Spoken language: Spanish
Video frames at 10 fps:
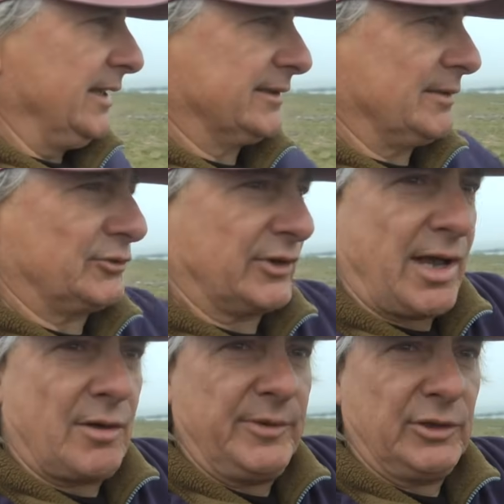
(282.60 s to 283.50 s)
estamos
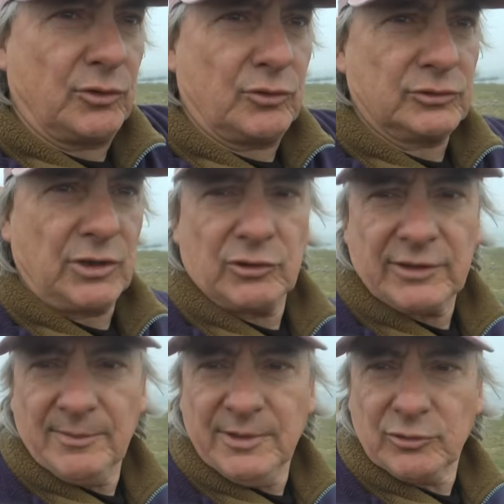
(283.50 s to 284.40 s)
acá viento de costado.
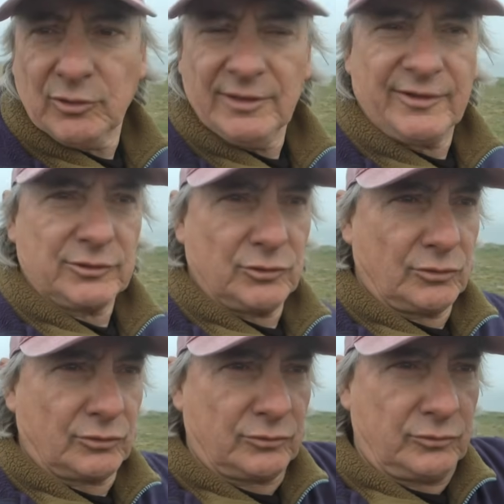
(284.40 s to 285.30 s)
Está el viento del sector